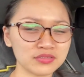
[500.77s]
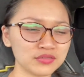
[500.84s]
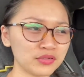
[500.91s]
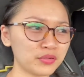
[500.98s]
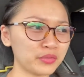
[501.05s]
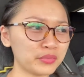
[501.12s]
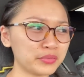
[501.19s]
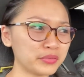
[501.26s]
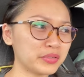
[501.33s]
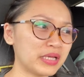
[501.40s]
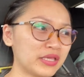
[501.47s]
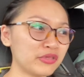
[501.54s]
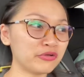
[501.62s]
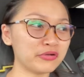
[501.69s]
So,
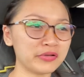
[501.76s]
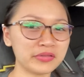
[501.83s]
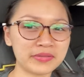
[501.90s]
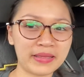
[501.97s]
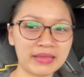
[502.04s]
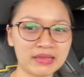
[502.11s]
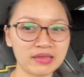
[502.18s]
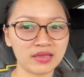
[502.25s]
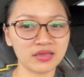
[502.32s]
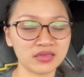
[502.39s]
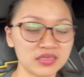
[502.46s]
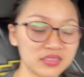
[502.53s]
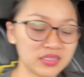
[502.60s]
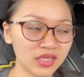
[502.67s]
yon
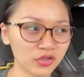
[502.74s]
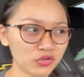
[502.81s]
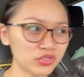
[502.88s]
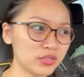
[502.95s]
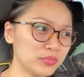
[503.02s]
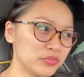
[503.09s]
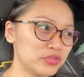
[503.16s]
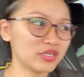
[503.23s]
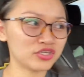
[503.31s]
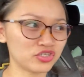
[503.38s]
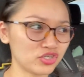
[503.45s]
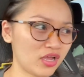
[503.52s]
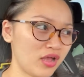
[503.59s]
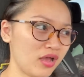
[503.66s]
Hindi ko na muna
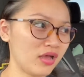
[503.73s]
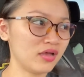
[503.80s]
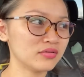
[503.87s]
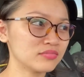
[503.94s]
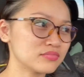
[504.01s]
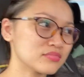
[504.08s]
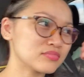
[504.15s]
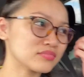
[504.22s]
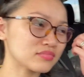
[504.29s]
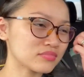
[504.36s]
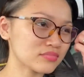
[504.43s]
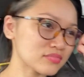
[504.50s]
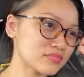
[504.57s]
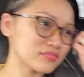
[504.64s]
siya
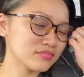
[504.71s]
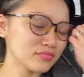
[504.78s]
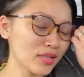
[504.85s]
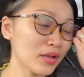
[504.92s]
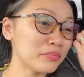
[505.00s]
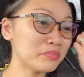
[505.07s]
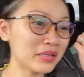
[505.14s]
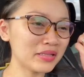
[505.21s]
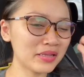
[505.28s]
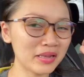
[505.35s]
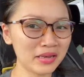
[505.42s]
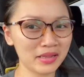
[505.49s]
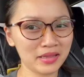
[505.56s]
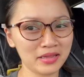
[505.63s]

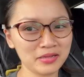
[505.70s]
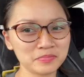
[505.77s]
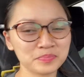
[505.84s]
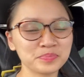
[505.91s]
binili.